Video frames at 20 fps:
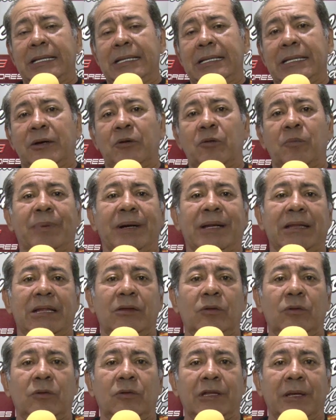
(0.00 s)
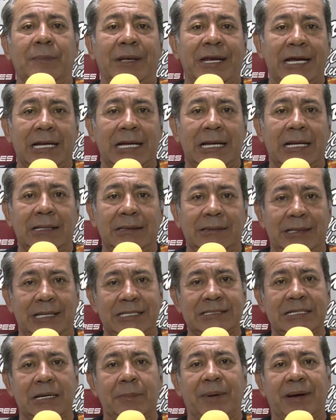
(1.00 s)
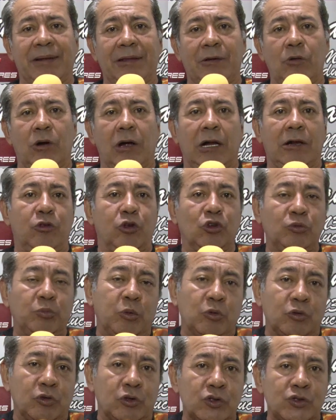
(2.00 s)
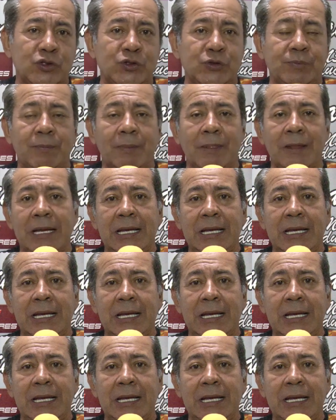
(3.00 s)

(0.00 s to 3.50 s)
de un partido donde América deja escapar de local dos puntos